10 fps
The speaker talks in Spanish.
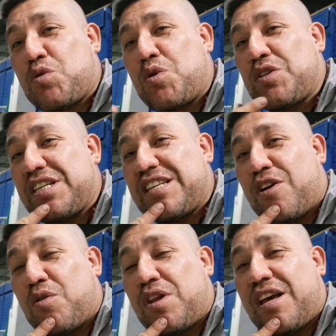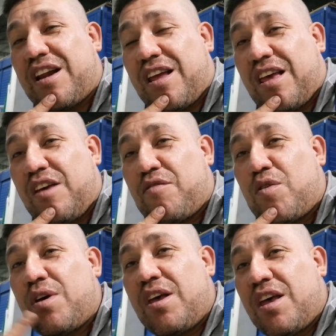Julio César Rodríguez Rengifo
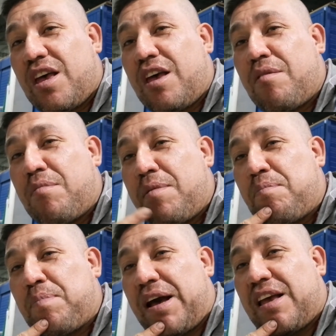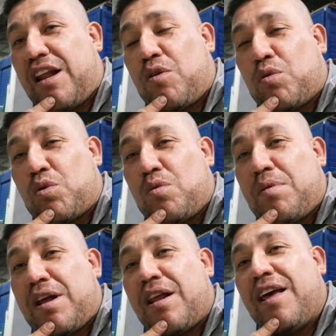en mi página youtuber,